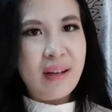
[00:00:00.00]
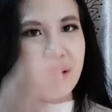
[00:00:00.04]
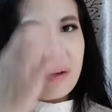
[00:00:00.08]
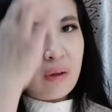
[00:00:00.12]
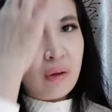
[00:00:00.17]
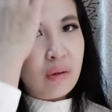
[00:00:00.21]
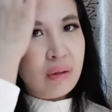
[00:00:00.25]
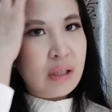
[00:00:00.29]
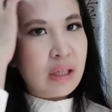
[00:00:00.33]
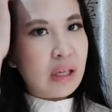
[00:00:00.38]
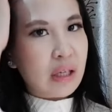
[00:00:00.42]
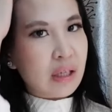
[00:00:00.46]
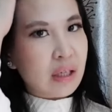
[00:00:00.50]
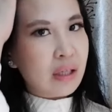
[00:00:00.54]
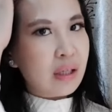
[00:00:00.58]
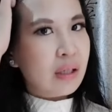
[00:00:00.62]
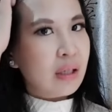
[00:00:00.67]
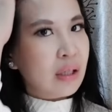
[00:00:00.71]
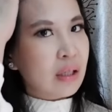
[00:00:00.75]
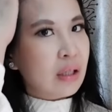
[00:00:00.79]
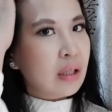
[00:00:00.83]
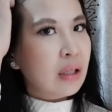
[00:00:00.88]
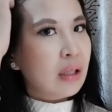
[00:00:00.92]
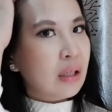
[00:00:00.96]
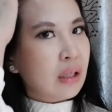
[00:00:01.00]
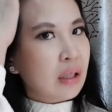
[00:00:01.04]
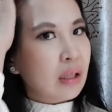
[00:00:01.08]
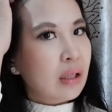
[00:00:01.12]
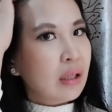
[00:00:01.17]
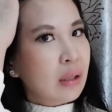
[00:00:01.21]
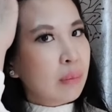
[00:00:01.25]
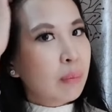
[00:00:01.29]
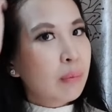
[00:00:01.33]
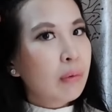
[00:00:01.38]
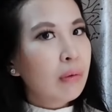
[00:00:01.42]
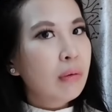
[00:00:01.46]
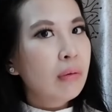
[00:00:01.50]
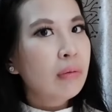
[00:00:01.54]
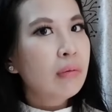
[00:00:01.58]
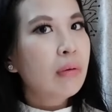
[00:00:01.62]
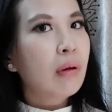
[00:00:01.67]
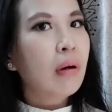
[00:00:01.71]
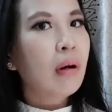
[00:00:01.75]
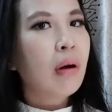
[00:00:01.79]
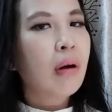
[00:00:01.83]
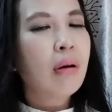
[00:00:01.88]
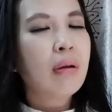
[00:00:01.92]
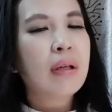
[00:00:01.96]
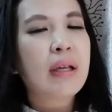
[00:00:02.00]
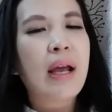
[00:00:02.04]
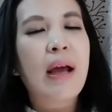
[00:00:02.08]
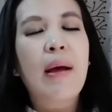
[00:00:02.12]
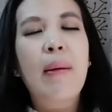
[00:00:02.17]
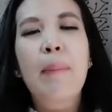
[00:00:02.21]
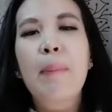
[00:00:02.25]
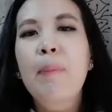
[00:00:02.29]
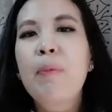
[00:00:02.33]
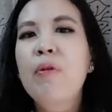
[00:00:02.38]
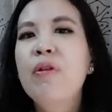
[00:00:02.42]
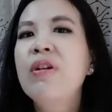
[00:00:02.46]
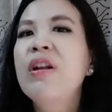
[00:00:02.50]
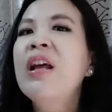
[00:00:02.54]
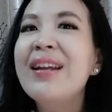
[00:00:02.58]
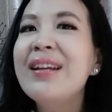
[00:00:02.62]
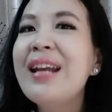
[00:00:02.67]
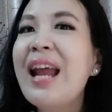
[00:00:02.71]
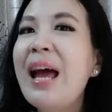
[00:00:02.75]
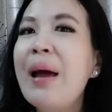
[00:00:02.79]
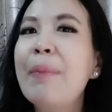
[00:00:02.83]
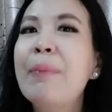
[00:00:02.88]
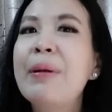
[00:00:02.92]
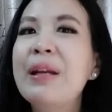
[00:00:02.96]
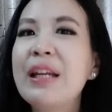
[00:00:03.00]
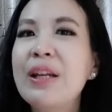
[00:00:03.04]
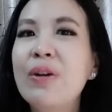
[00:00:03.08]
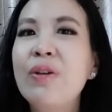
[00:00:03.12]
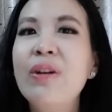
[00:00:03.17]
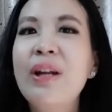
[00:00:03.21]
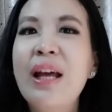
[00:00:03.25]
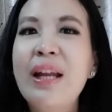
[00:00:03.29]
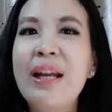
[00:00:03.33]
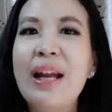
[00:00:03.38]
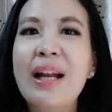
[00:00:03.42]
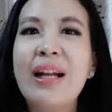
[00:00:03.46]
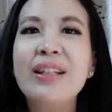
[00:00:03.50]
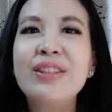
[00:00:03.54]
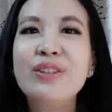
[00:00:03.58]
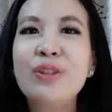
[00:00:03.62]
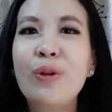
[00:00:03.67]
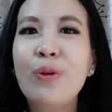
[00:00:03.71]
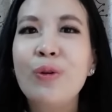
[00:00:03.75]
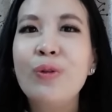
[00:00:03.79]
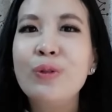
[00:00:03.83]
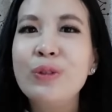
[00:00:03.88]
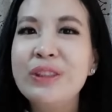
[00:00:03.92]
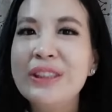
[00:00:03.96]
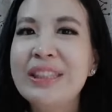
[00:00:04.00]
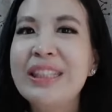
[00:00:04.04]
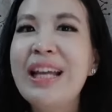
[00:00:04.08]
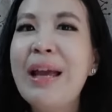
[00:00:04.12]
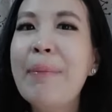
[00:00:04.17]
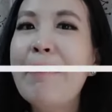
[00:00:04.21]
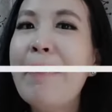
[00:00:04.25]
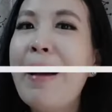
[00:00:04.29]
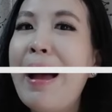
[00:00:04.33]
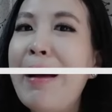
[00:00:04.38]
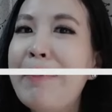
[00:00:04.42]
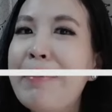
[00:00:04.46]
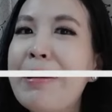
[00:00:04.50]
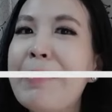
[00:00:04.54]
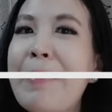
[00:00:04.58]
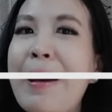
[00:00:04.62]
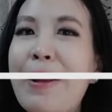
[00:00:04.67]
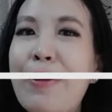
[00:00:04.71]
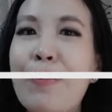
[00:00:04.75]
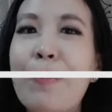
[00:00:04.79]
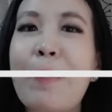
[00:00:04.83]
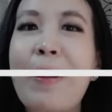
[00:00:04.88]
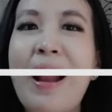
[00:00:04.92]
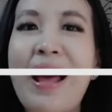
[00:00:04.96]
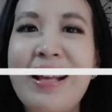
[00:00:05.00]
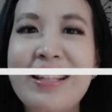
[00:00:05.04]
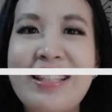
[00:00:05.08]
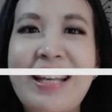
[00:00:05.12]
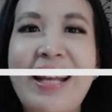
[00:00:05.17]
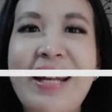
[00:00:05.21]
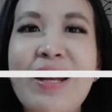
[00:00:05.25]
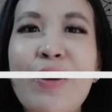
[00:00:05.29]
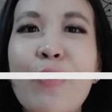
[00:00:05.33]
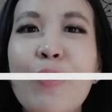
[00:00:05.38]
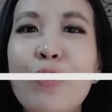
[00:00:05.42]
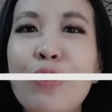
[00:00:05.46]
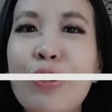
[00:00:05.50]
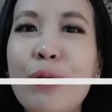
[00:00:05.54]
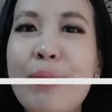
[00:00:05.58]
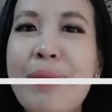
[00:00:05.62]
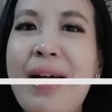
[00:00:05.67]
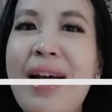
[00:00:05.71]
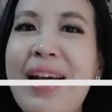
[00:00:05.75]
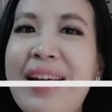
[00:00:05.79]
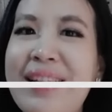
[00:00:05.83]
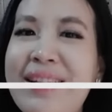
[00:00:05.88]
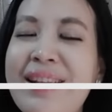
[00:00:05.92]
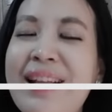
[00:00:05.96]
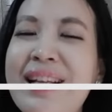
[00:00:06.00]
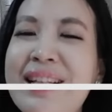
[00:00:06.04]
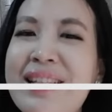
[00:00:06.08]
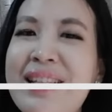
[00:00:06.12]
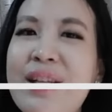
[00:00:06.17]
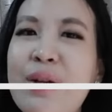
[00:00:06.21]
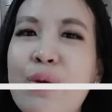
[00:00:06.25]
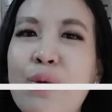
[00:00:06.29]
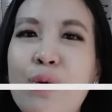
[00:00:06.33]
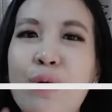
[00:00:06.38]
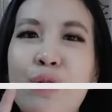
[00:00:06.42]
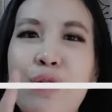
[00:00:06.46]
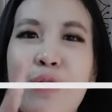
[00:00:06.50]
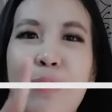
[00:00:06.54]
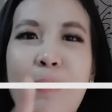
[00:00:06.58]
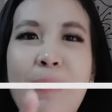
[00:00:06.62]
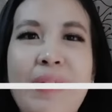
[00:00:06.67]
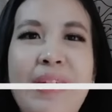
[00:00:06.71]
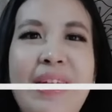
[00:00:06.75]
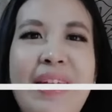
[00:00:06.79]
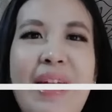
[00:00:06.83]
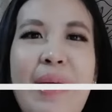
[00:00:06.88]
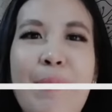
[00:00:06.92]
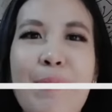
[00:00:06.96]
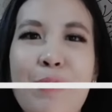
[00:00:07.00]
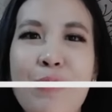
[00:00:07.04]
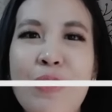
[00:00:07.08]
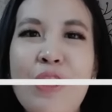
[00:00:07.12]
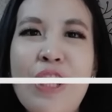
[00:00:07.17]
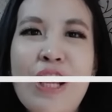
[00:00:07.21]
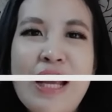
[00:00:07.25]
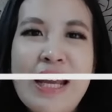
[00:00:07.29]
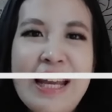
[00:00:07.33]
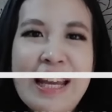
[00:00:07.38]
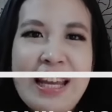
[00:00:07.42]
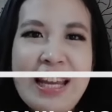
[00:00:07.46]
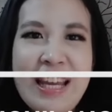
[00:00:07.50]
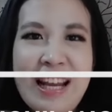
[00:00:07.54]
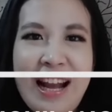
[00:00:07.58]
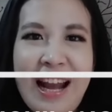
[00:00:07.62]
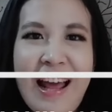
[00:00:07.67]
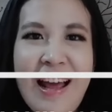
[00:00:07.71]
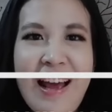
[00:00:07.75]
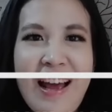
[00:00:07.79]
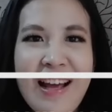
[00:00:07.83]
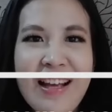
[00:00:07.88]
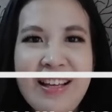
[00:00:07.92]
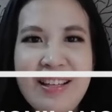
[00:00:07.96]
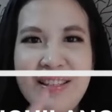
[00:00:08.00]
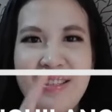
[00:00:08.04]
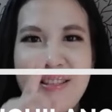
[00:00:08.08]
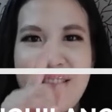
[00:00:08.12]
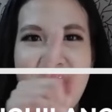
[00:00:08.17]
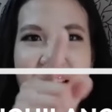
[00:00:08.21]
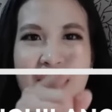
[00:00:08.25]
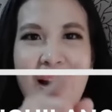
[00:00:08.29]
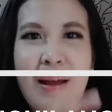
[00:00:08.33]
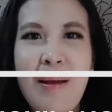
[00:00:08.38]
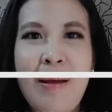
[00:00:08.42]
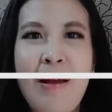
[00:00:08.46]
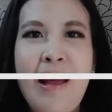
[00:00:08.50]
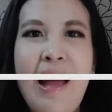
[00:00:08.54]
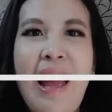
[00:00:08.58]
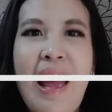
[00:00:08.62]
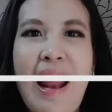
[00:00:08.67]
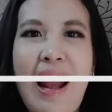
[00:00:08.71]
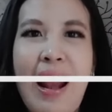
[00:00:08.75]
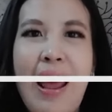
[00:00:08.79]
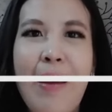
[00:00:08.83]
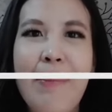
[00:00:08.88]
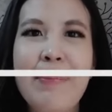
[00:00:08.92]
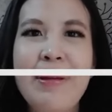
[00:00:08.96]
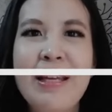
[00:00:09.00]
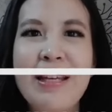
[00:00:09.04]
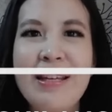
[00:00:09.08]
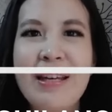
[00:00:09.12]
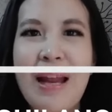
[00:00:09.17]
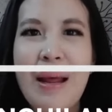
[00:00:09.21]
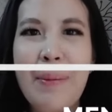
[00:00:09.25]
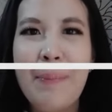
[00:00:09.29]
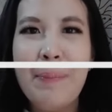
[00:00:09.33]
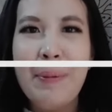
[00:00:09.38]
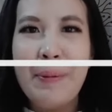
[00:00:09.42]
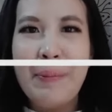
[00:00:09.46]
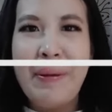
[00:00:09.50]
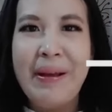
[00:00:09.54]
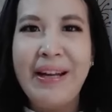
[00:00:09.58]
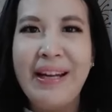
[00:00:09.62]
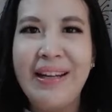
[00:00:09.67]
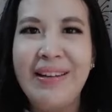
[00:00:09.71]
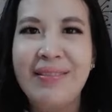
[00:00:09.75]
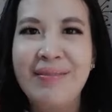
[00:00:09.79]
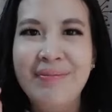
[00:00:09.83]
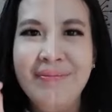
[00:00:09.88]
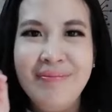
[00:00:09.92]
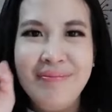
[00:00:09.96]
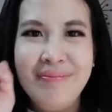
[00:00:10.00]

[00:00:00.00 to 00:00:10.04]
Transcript: enak dong dikit-dikit gini-gini gini mulu dong ya ampun nah berikut adalah solusi yang mami baru pelajari untuk mengatasi kutu pada rambut hilangkah secara alami dan permanen